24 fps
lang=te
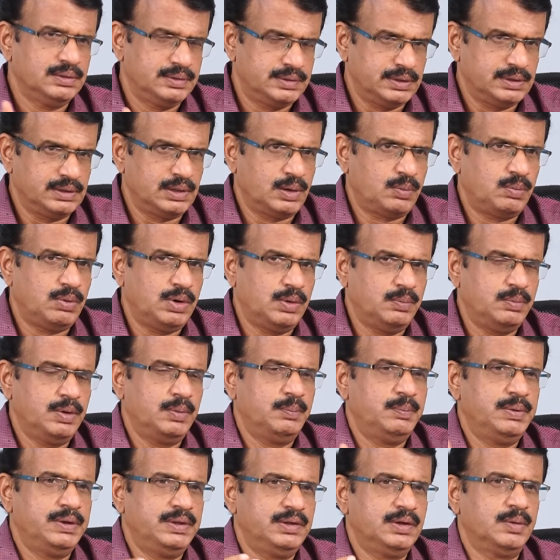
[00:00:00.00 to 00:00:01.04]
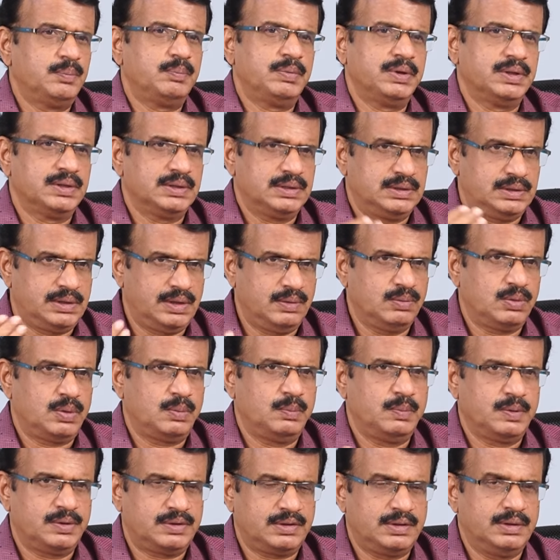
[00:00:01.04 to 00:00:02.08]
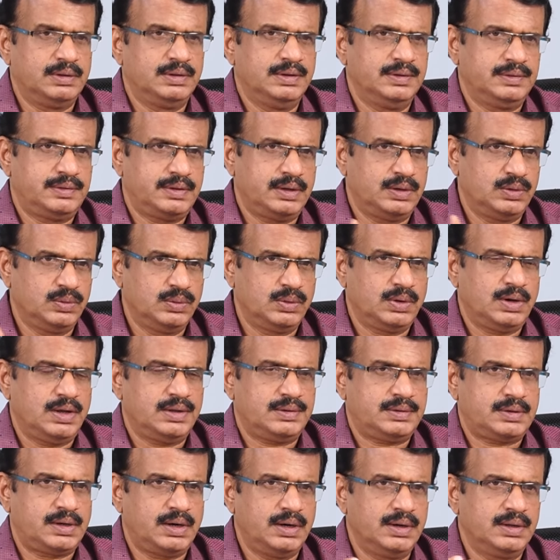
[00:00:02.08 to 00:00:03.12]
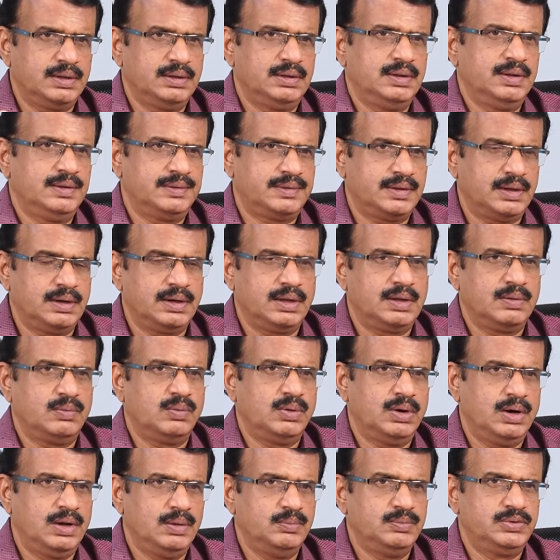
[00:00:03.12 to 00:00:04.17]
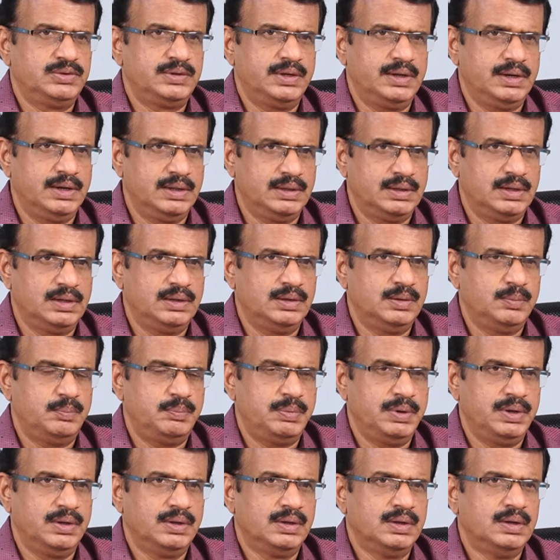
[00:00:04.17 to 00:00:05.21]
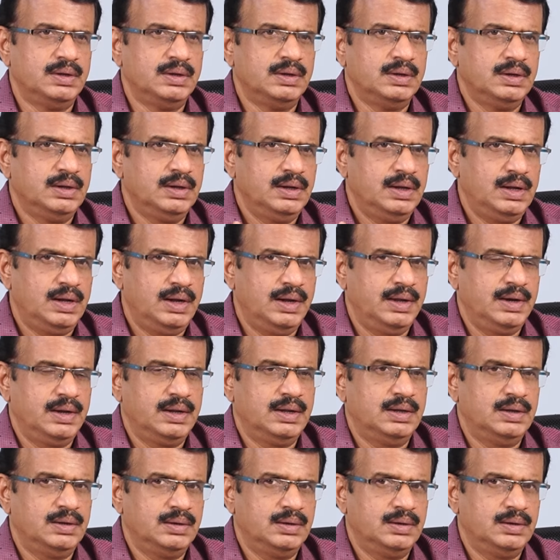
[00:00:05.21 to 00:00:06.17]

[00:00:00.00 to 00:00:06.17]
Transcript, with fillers: చంద్రబాబే బీజేపీ మీద తీవ్ర విమర్శలు చేశాడు రాష్ట్రానికి దేశానికి వాళ్ళు ఏం చేయలేదని చెప్పి ఆయన